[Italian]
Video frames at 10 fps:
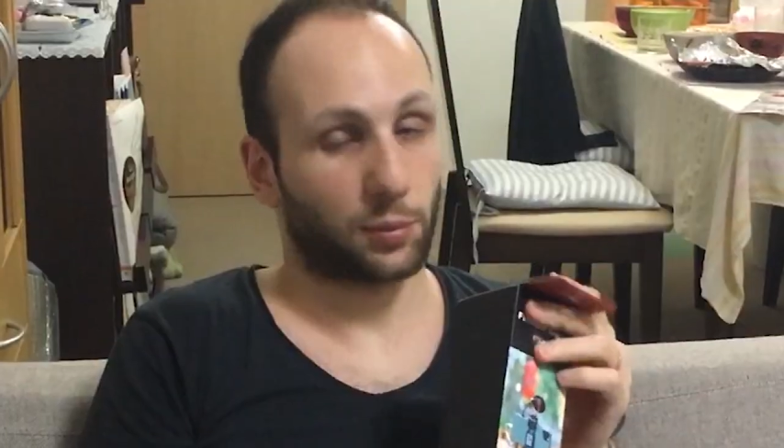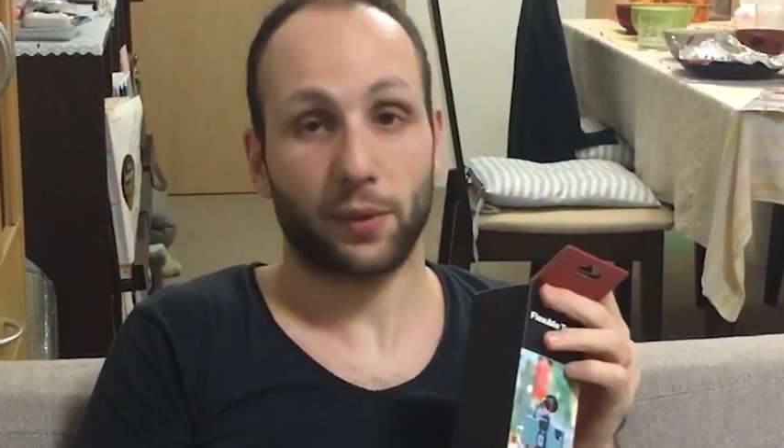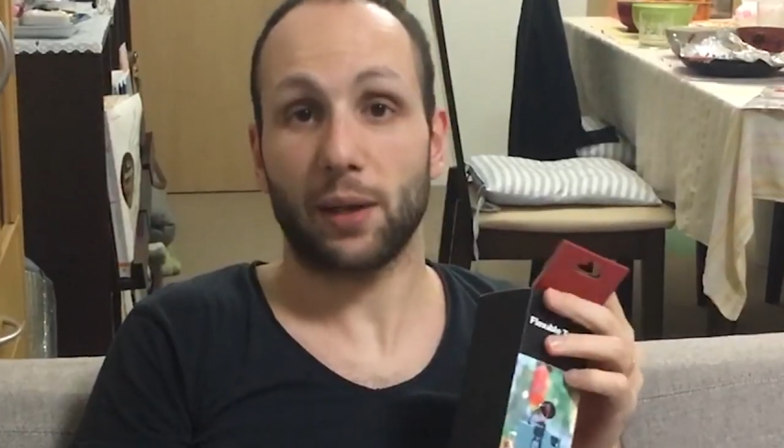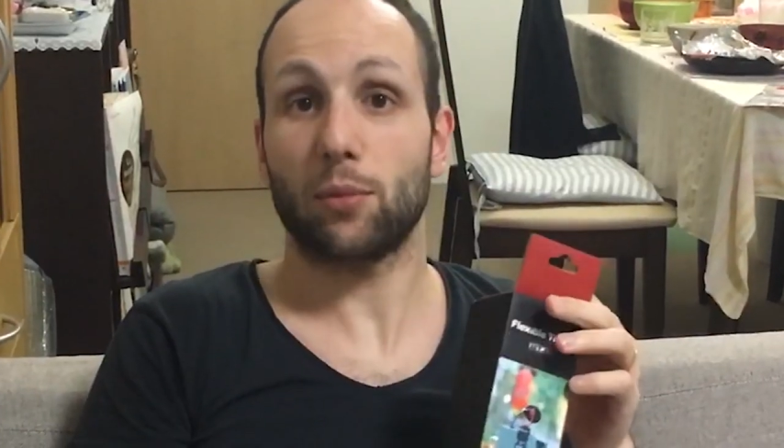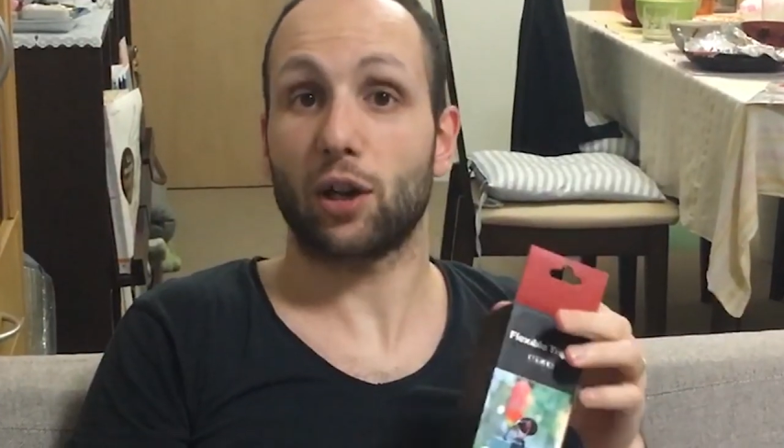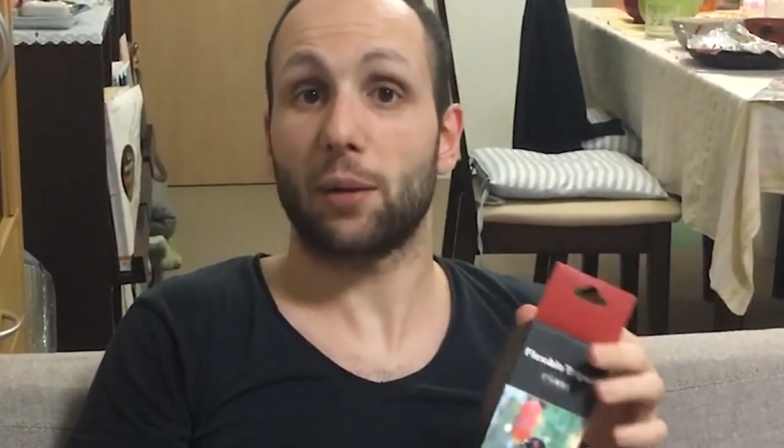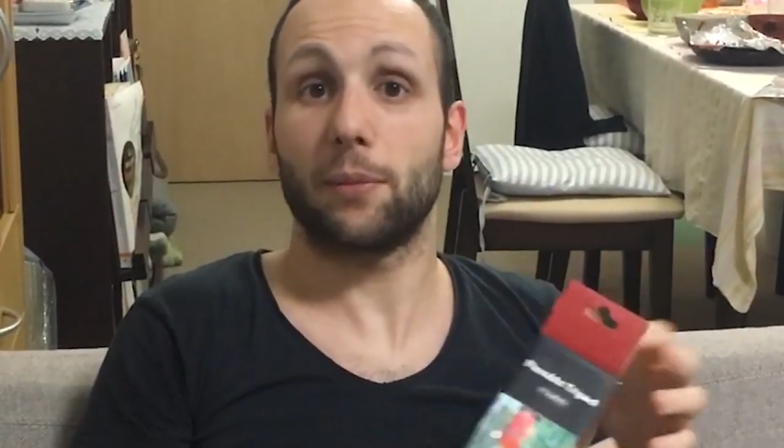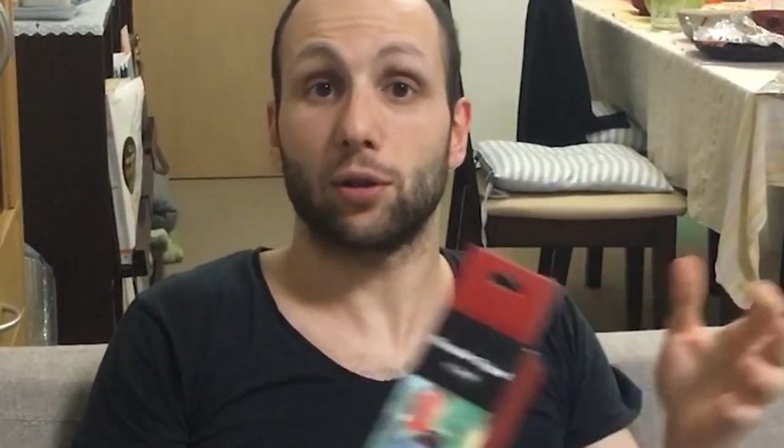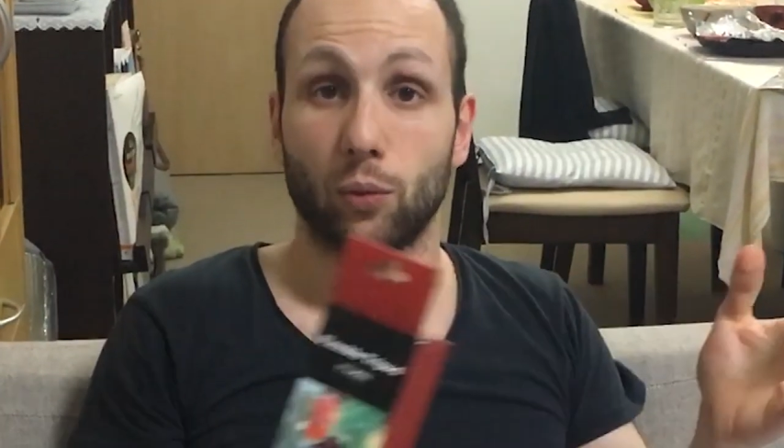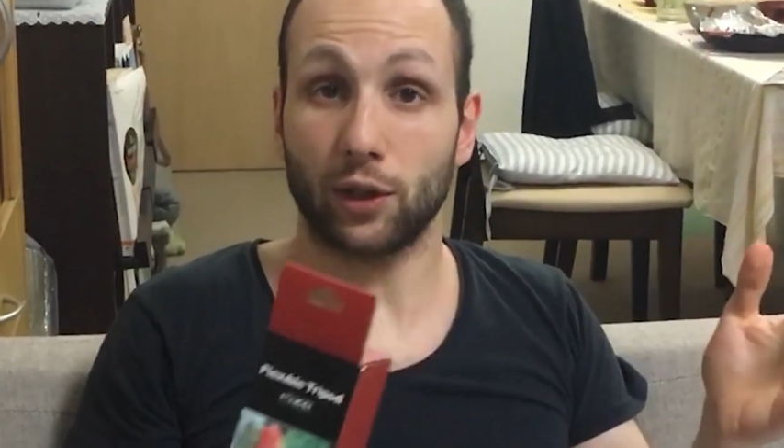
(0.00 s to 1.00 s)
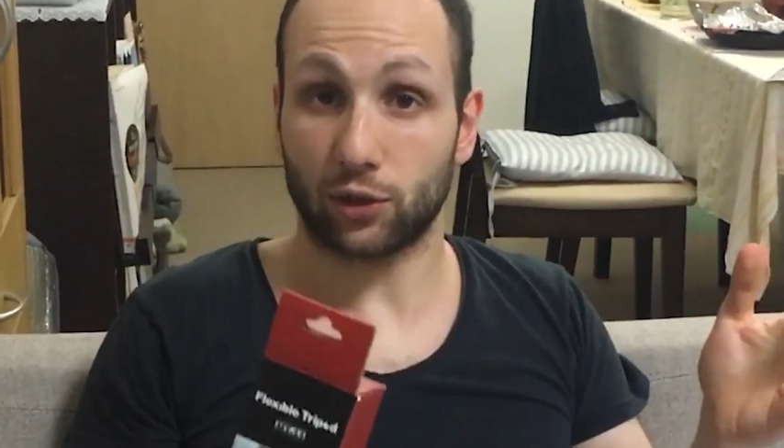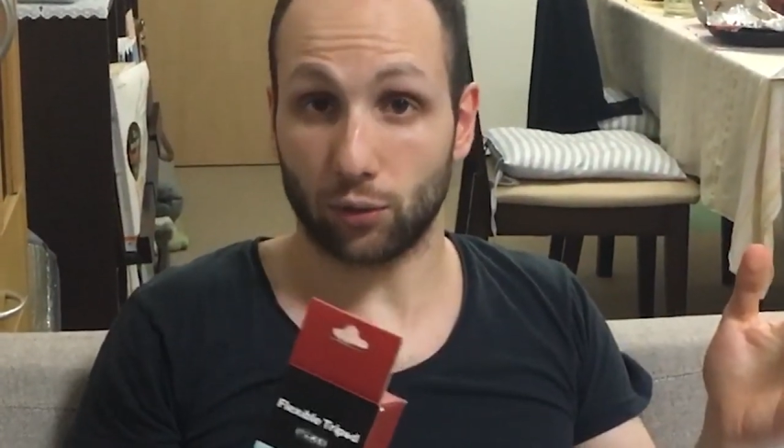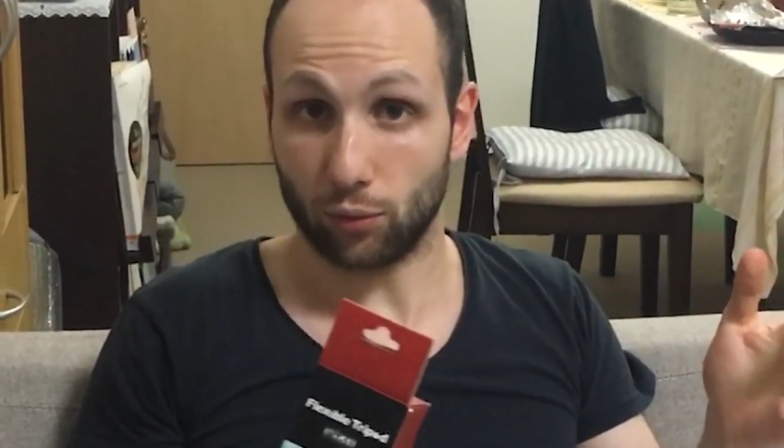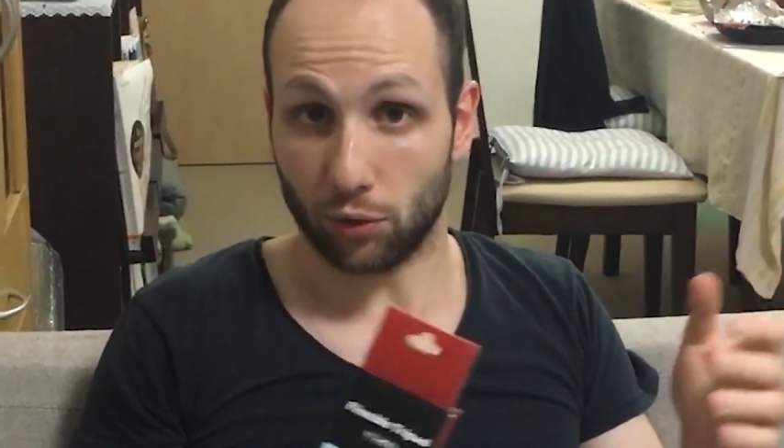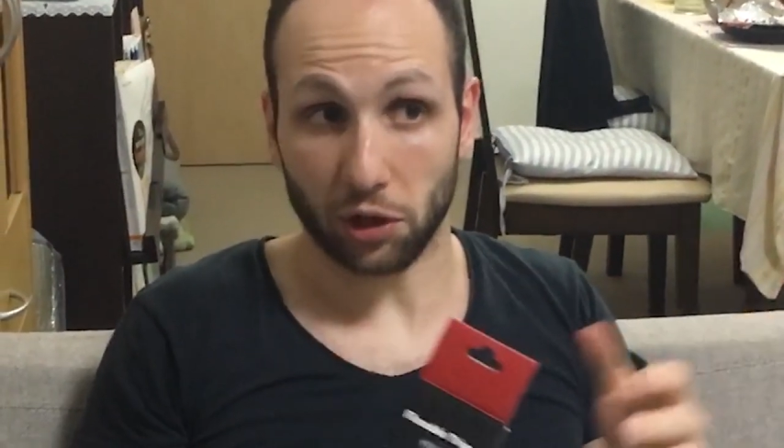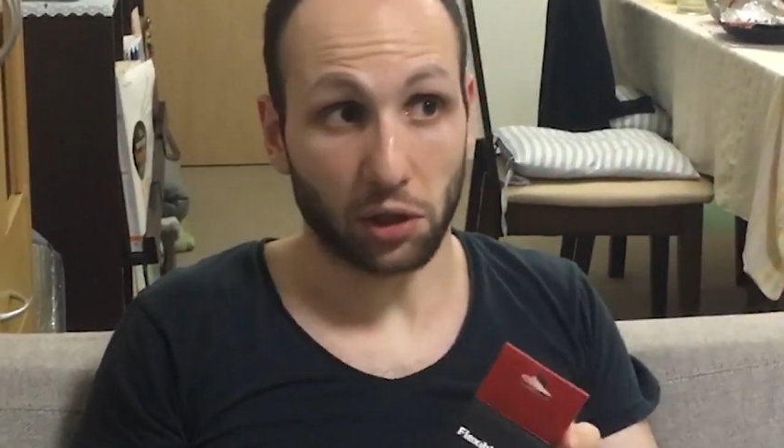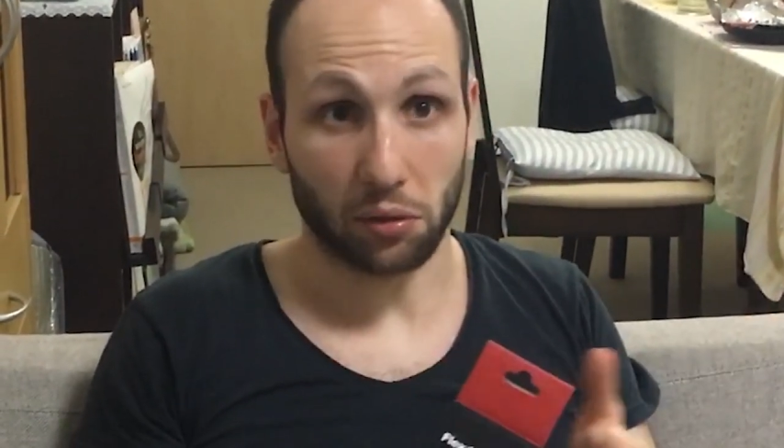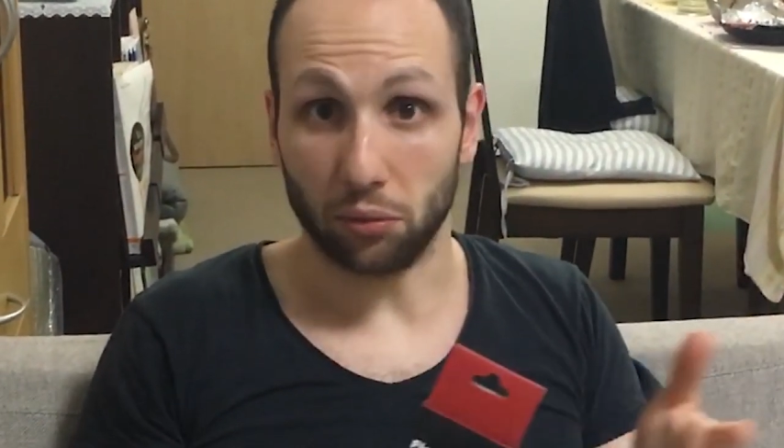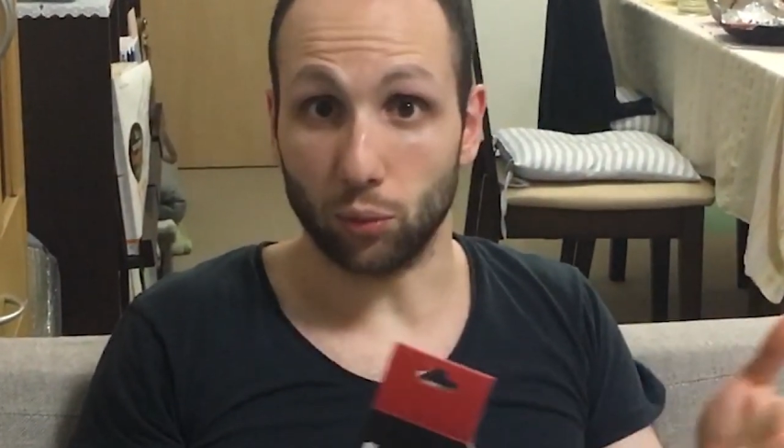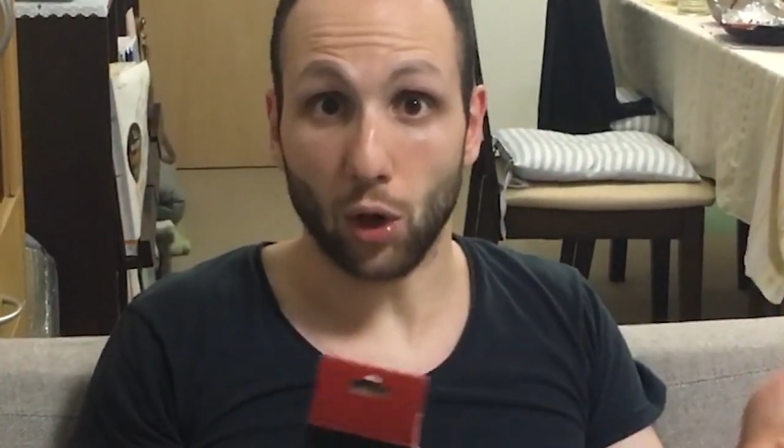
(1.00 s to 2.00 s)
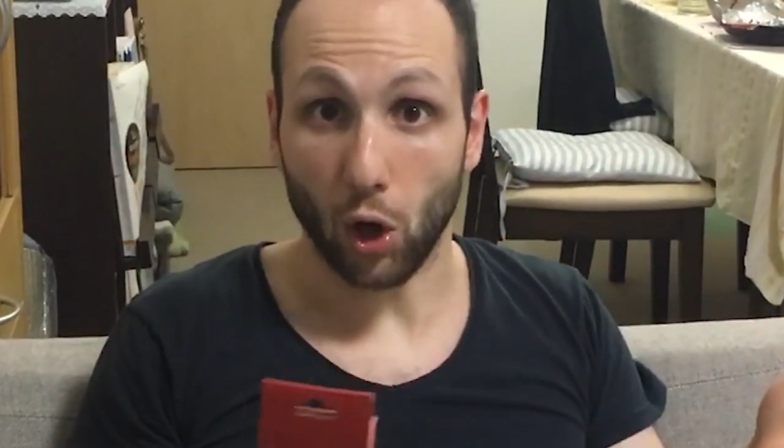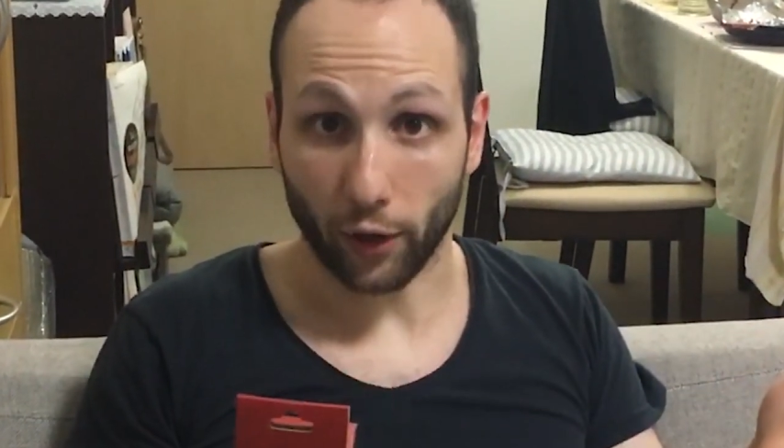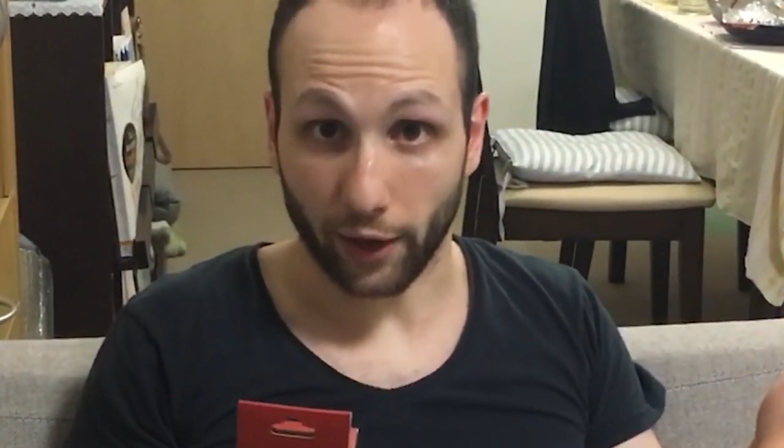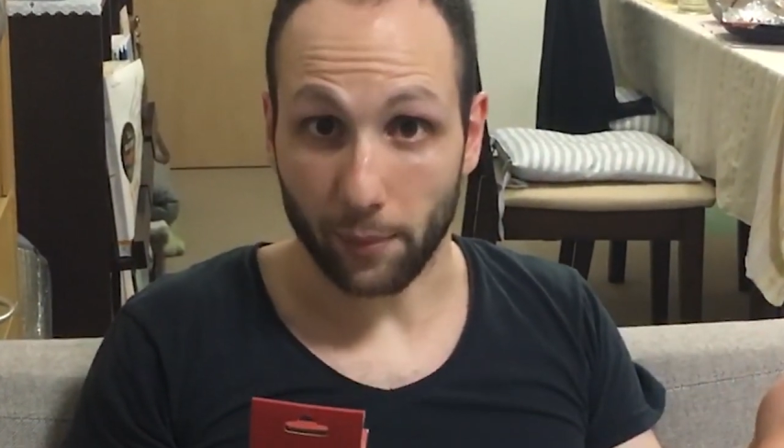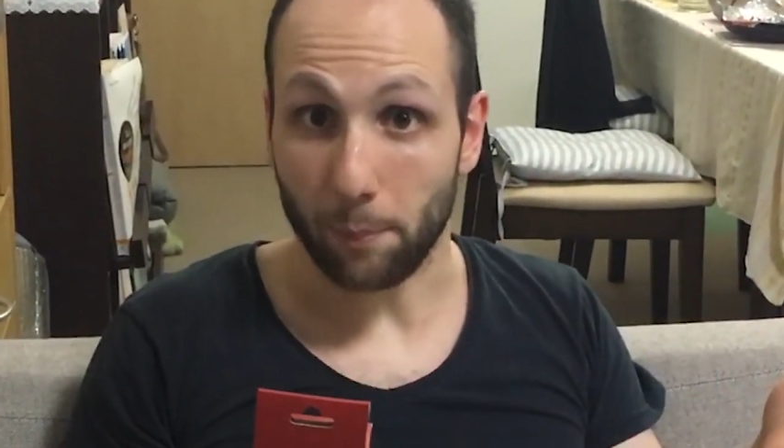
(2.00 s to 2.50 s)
Speriamo che almeno questo duri due ore e